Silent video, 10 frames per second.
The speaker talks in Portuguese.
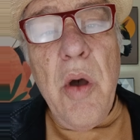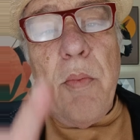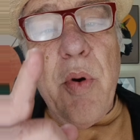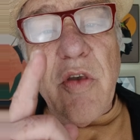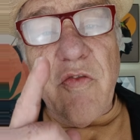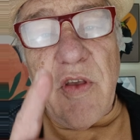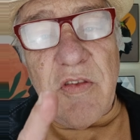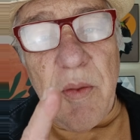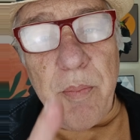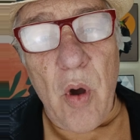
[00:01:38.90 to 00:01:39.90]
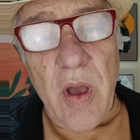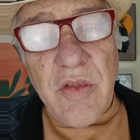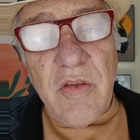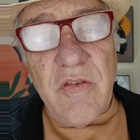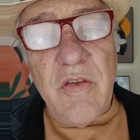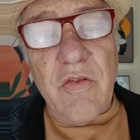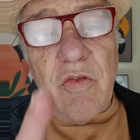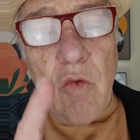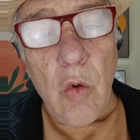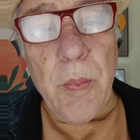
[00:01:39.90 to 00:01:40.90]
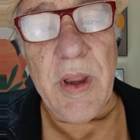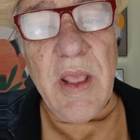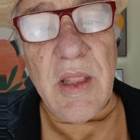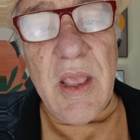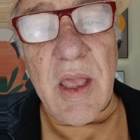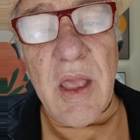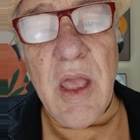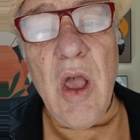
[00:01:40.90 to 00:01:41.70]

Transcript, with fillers: pois você pode se surpreender